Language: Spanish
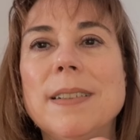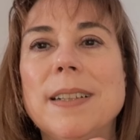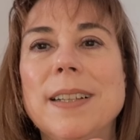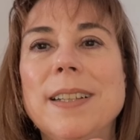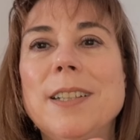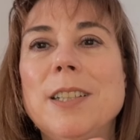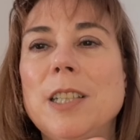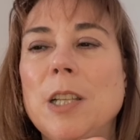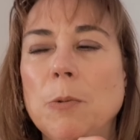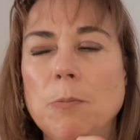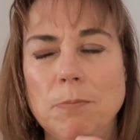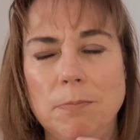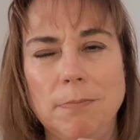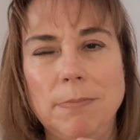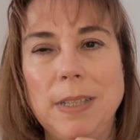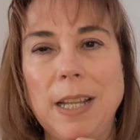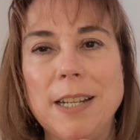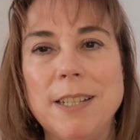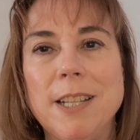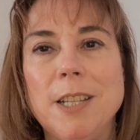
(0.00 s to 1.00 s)
¿eh? Tiene
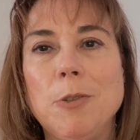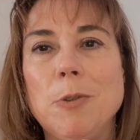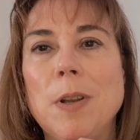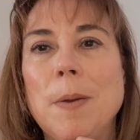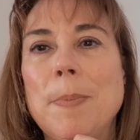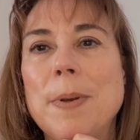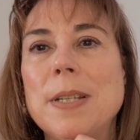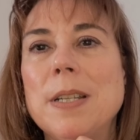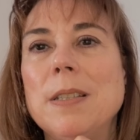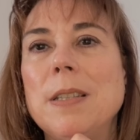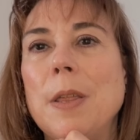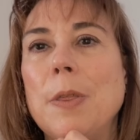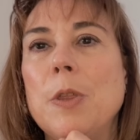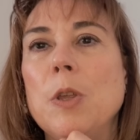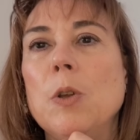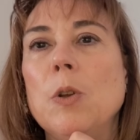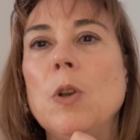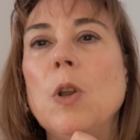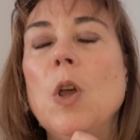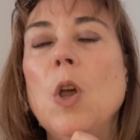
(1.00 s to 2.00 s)
un target, una
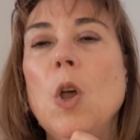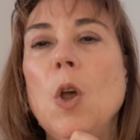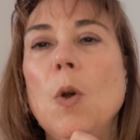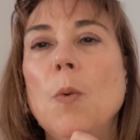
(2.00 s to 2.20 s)
presentación